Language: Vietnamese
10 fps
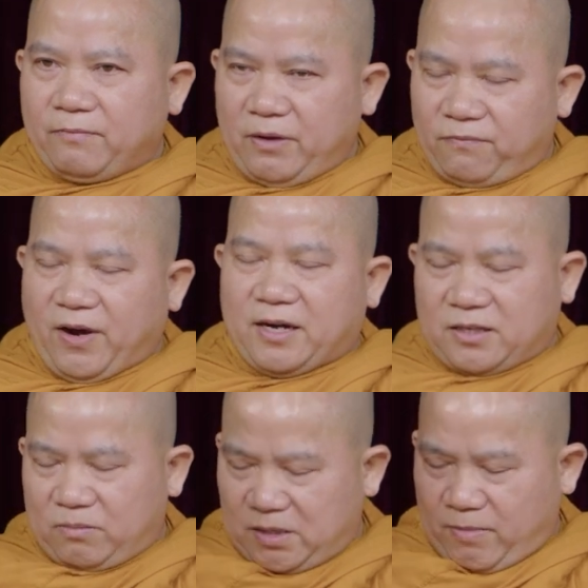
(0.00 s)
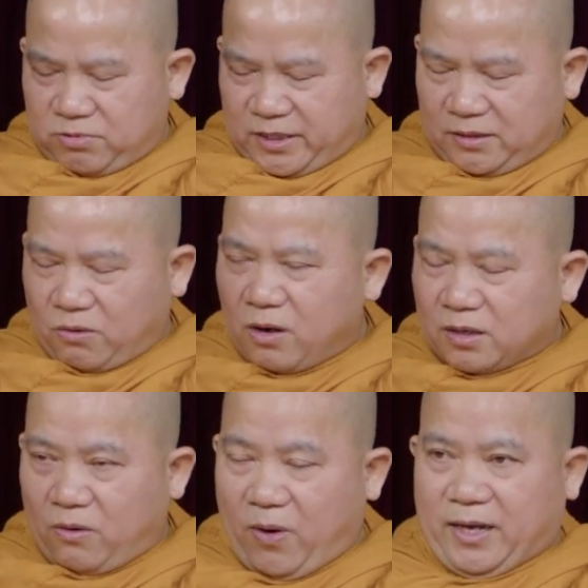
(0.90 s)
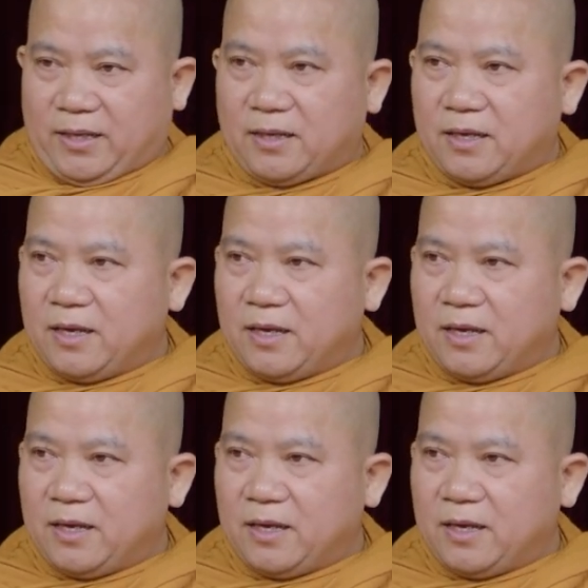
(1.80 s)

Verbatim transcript: vị phật giống như bông sen thoát ra ngoài